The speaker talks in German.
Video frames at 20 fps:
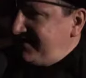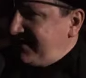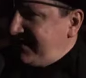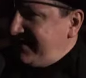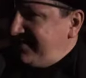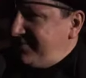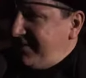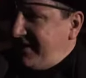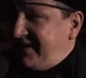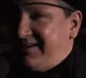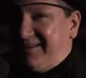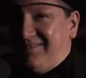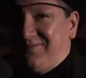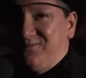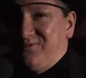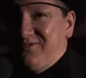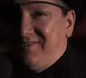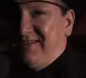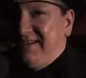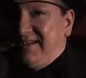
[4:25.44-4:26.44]
als Band, als
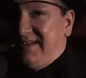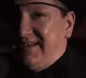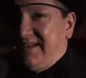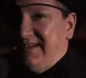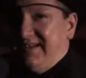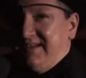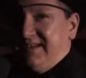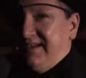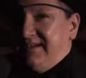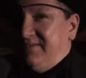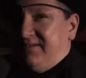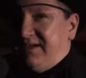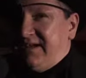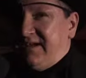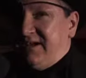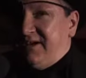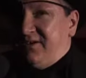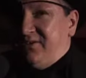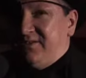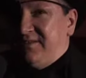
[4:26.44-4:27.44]
Musiker
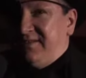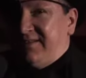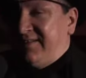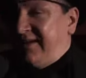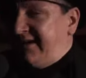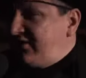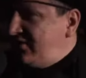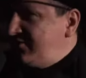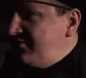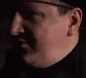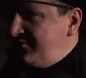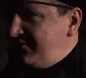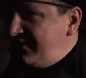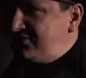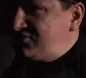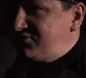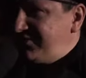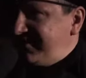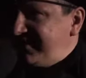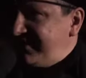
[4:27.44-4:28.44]
äh, und ihr seid auch im
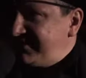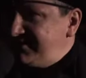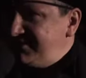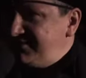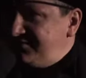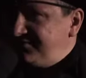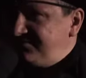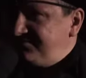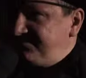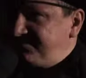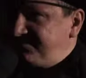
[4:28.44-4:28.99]
Umweltschutz aktiv.